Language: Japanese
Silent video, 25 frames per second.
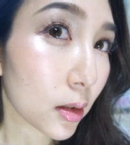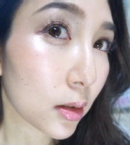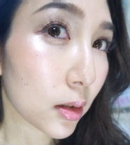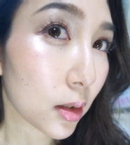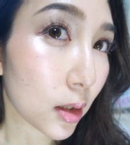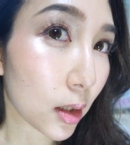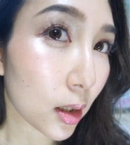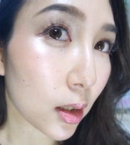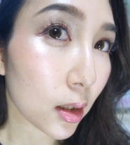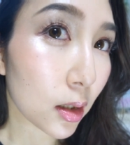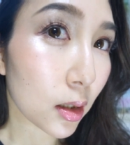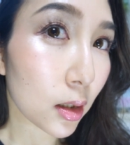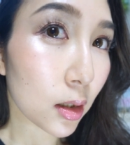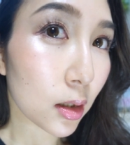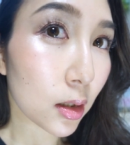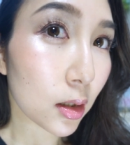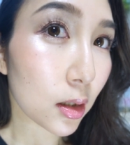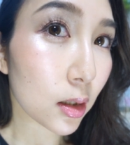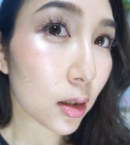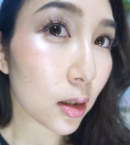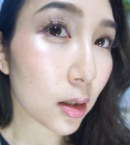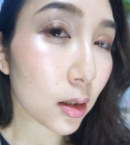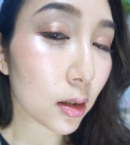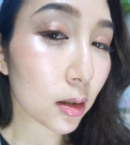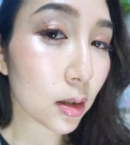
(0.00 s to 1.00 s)
ね、
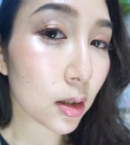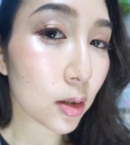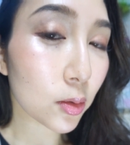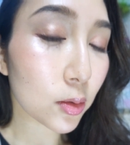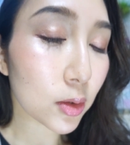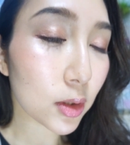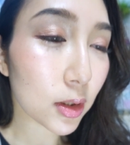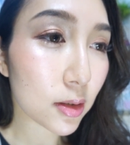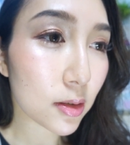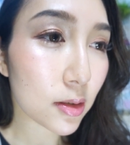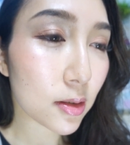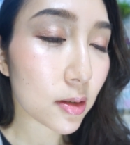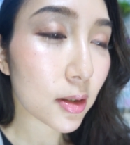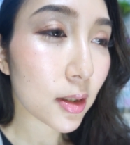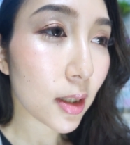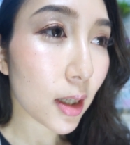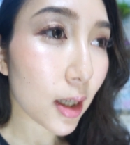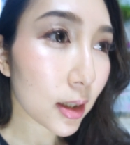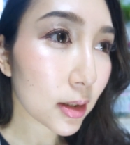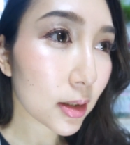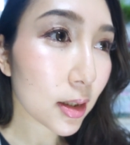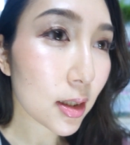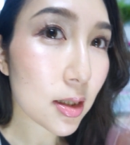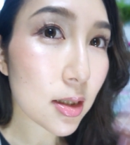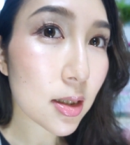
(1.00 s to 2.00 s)
えー、基本的にツヤ
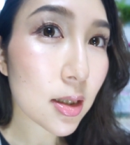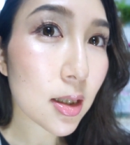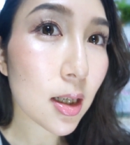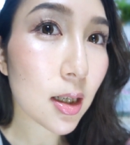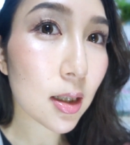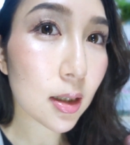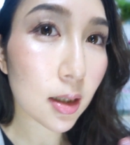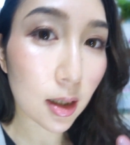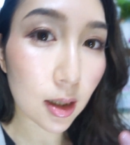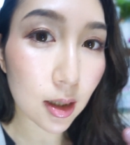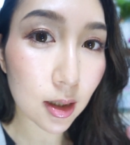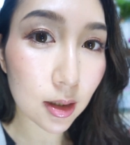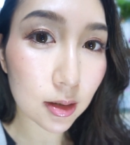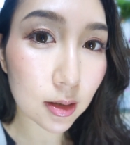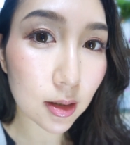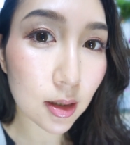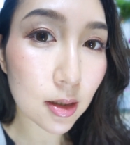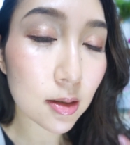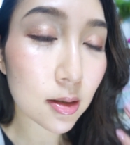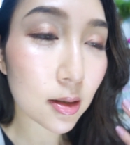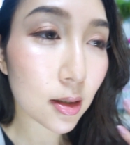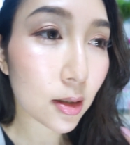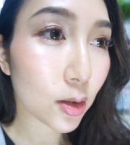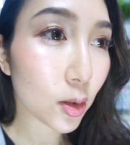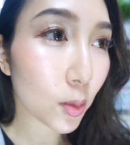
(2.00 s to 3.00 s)
肌仕上げ
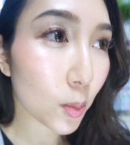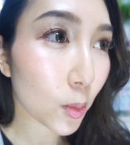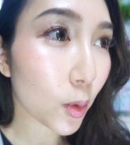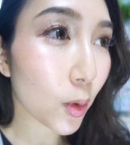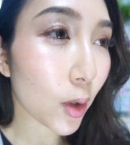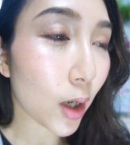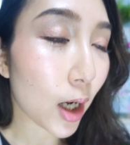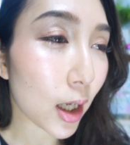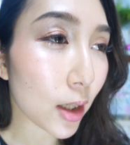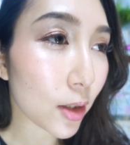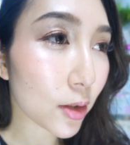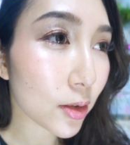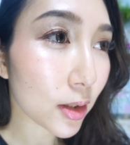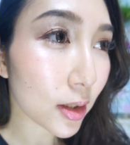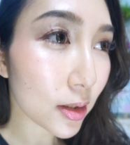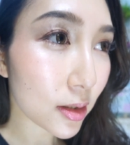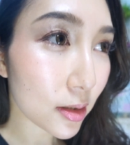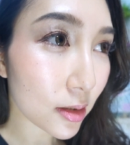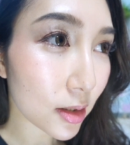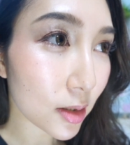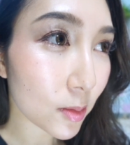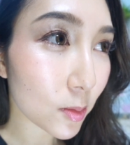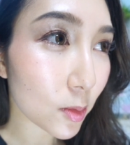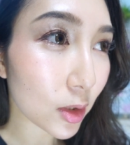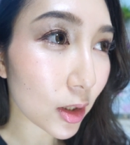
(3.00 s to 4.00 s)
ですけども、春
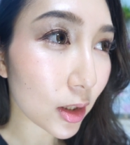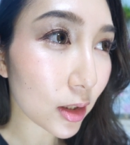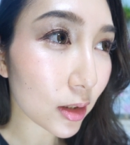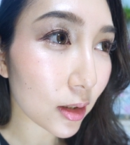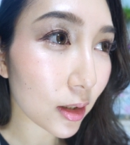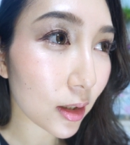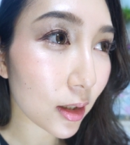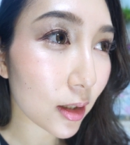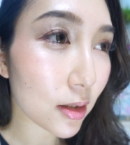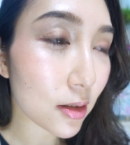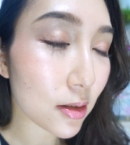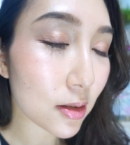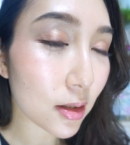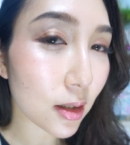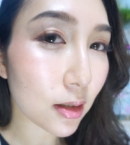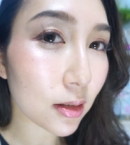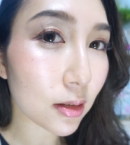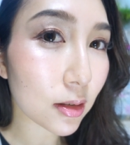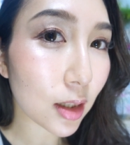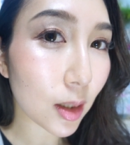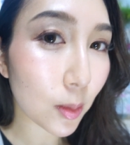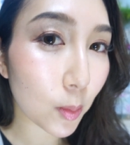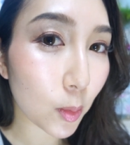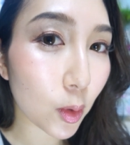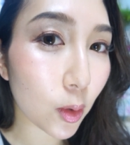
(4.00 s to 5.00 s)
夏に向けて使っ
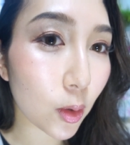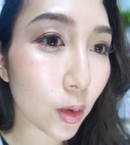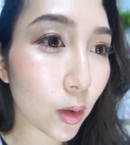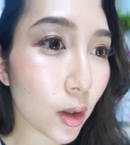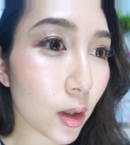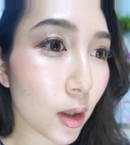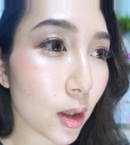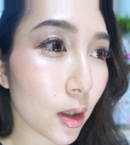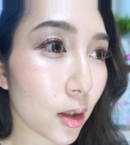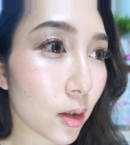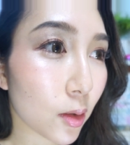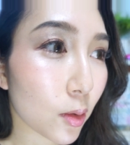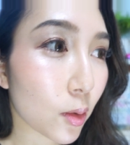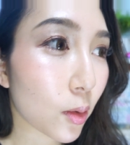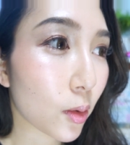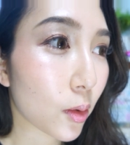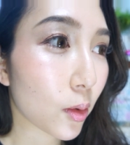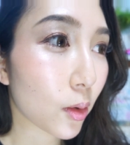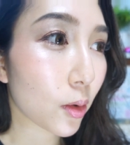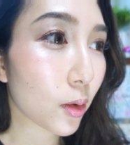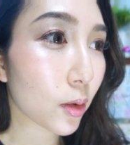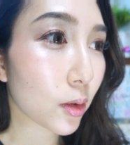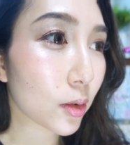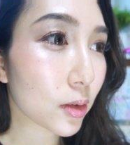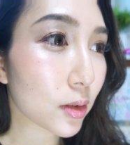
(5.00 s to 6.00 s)
ても、
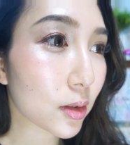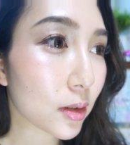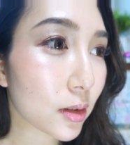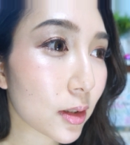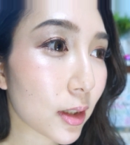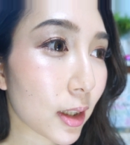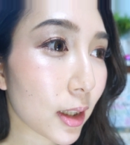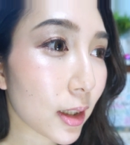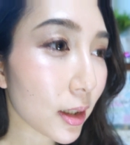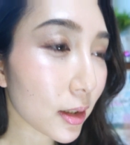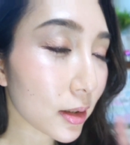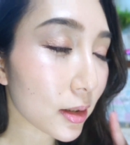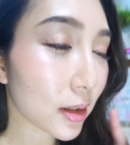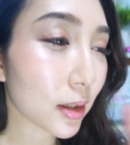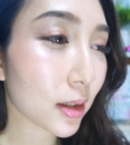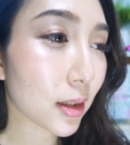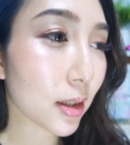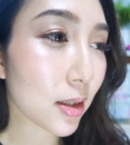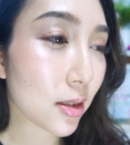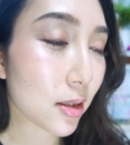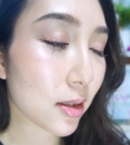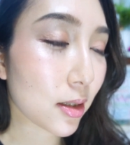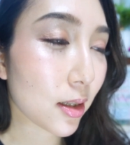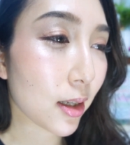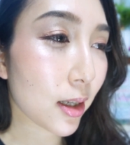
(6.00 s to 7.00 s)
こう、
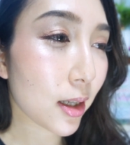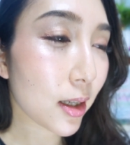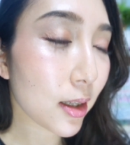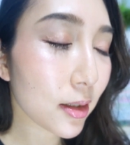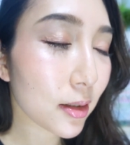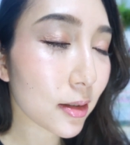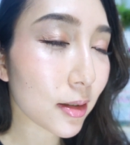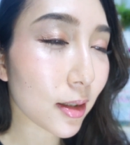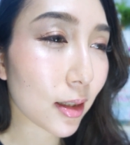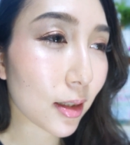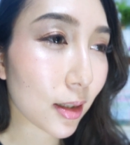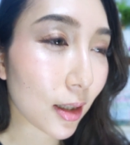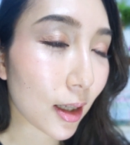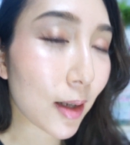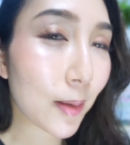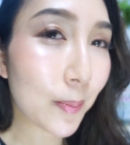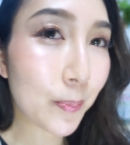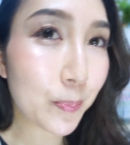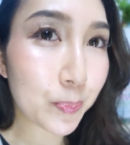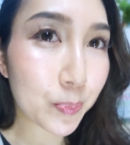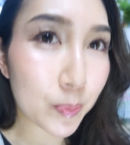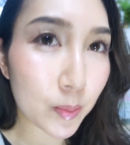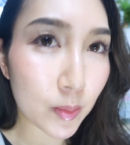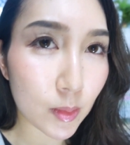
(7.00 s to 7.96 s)
テカテカした変なね、